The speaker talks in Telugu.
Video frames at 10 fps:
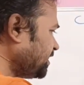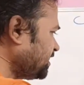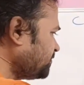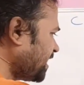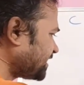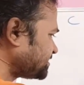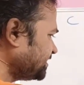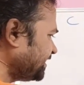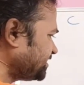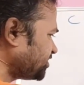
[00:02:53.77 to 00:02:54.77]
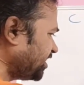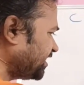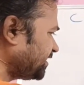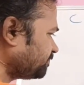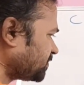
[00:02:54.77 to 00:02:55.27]
మిన్ని మ్యాక్స్ని రీడ్
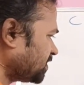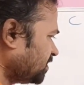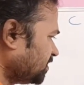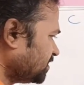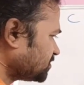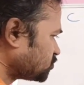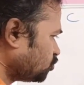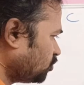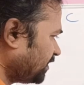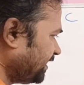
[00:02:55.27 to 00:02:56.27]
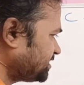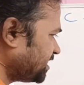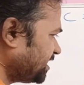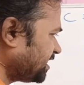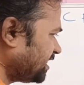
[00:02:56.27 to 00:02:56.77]
చేయండి సో రీడ్
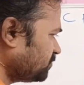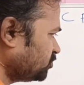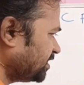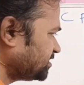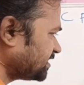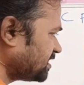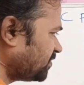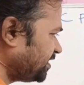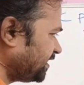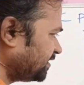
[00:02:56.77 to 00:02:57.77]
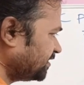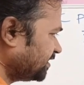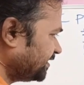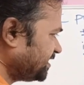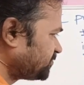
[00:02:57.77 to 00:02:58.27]
చేయడం కన్నా ముందేం చేద్దామంటే
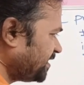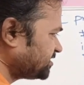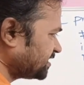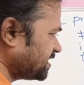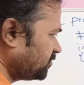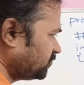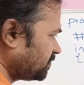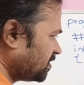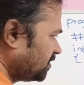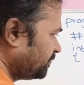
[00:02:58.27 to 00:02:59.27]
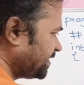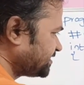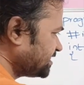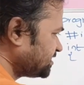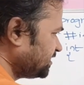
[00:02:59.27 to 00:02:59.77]
డిస్ప్లే చేద్దాము
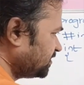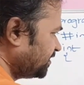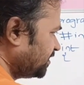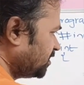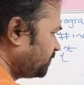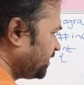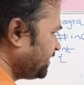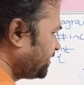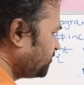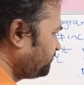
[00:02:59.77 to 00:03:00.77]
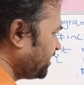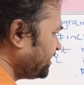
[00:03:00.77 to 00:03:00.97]
మెసేజ్ని ప్రింట్ ఆఫ్